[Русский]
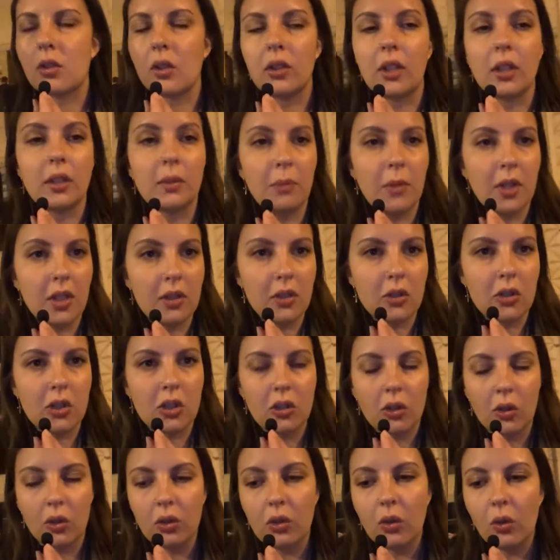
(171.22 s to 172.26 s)
Стоит отметить,
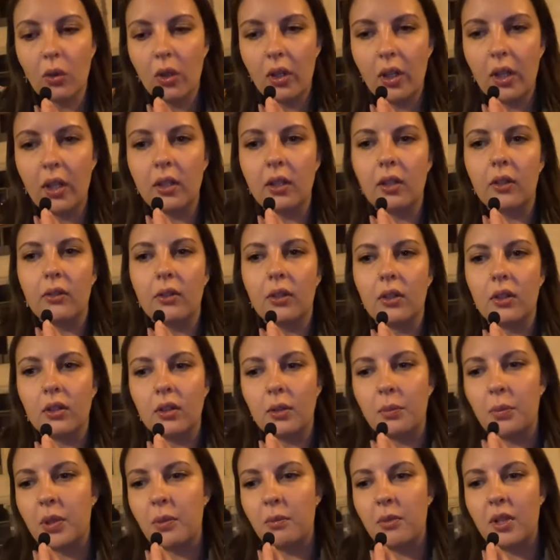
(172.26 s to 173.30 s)
что до
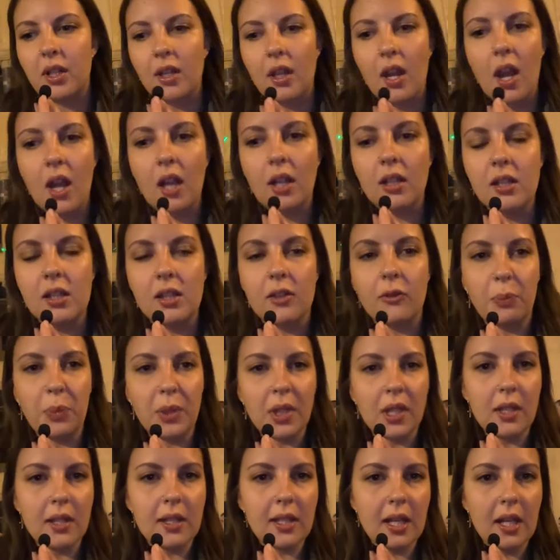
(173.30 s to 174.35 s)
этого, например, на акции в
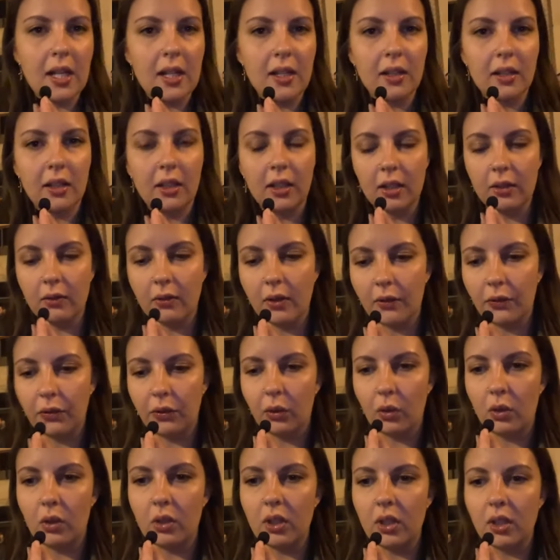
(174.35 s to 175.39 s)
понедельник и во
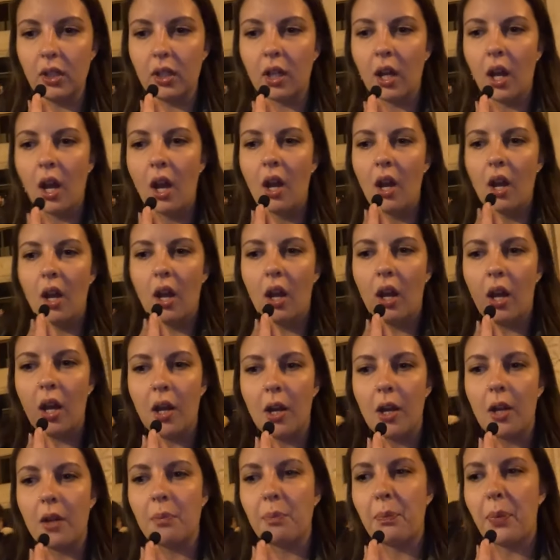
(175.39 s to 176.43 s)
вторник
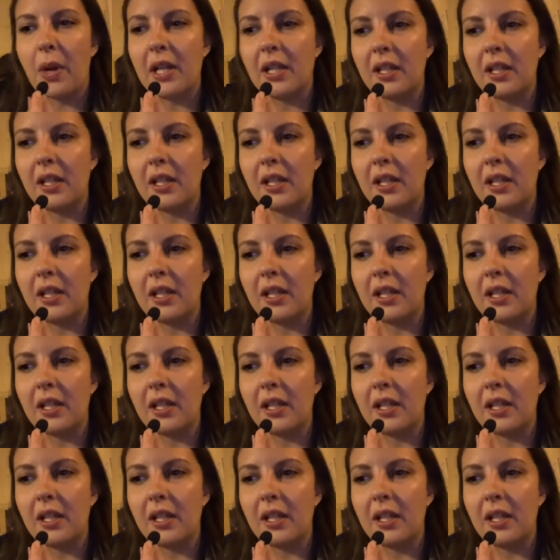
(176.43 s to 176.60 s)
э,